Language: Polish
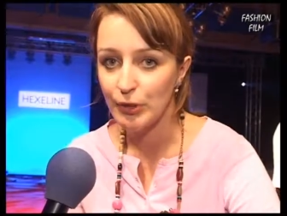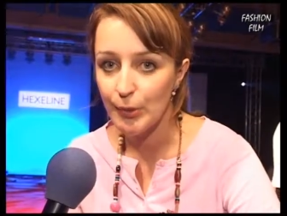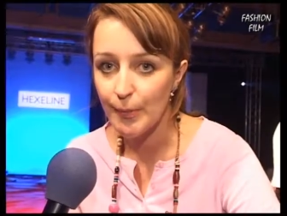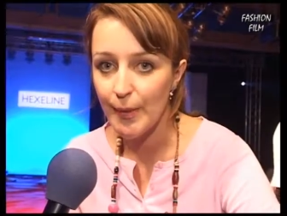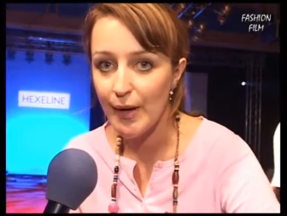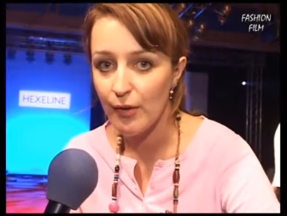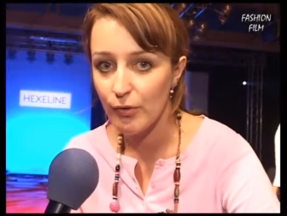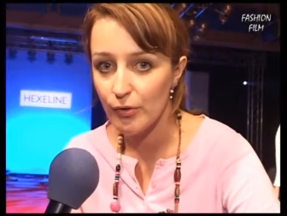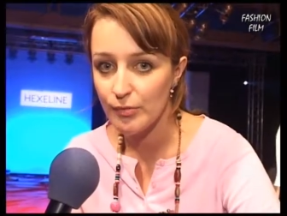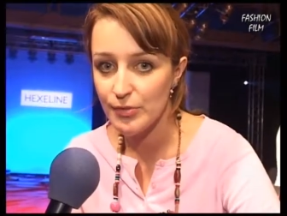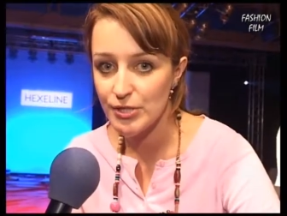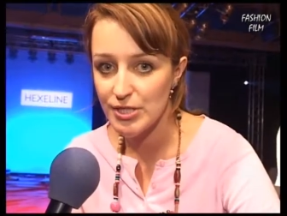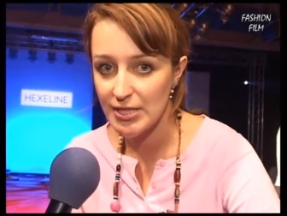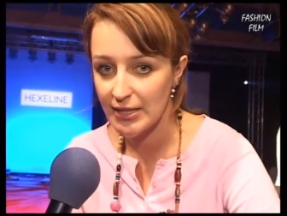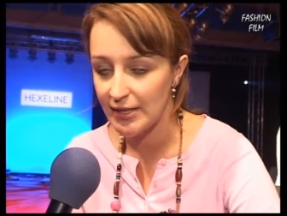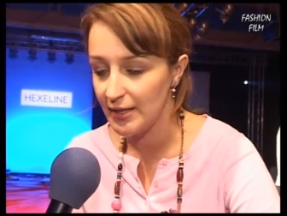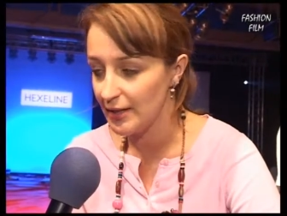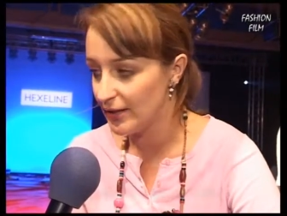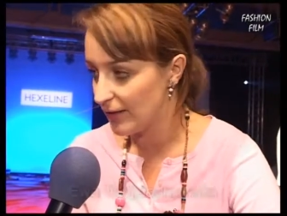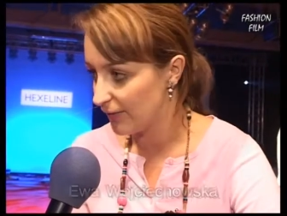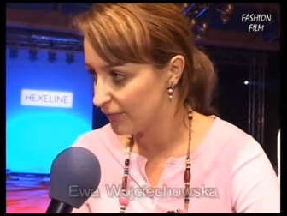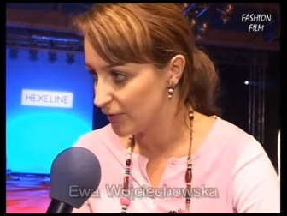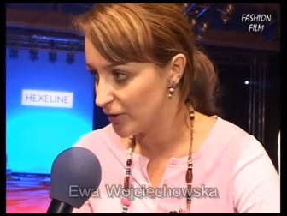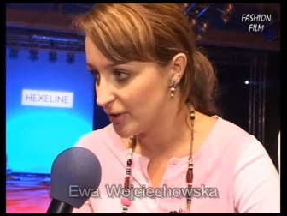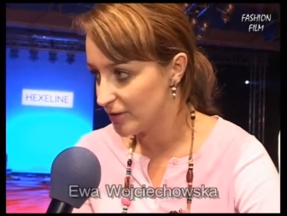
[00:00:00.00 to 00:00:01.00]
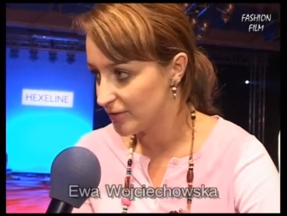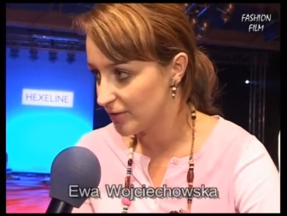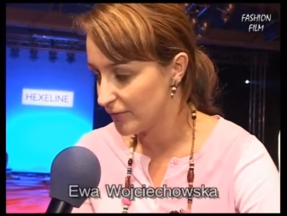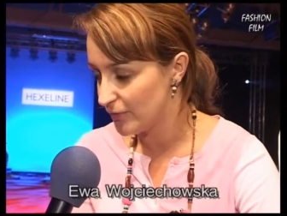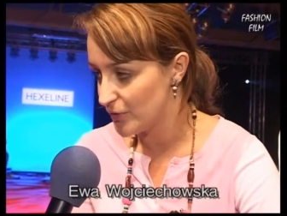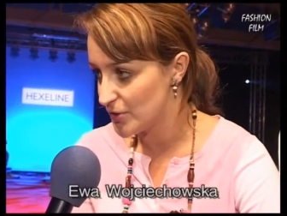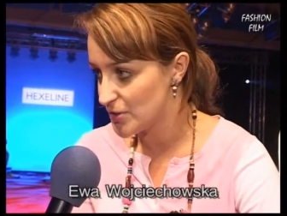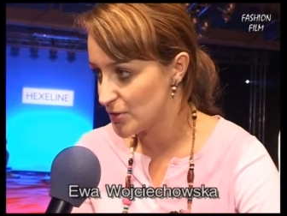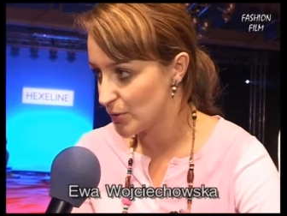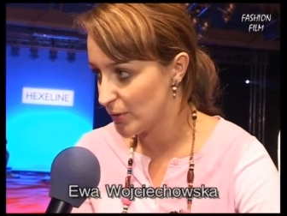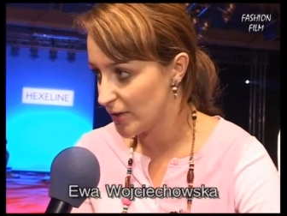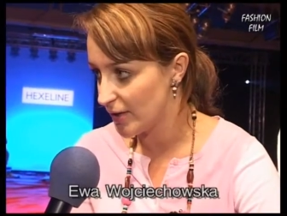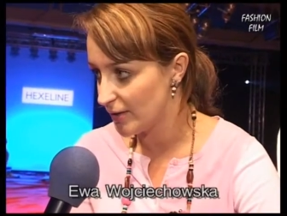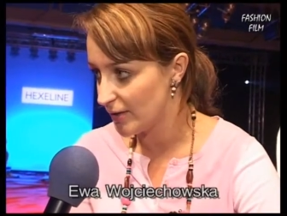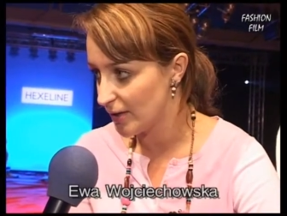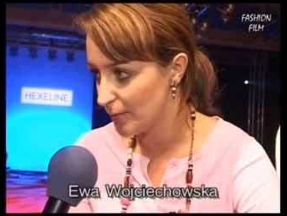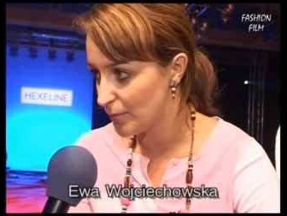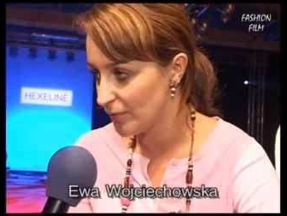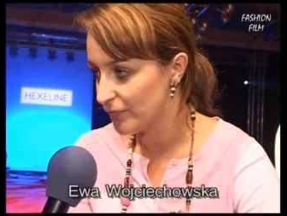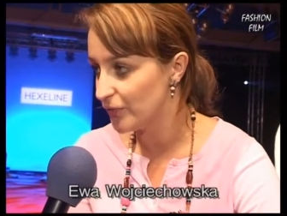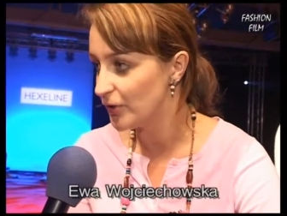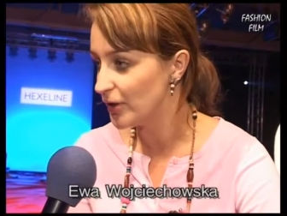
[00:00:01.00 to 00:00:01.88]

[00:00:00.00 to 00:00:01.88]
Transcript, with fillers: Podobało mi się kilka fioletowych sukienek,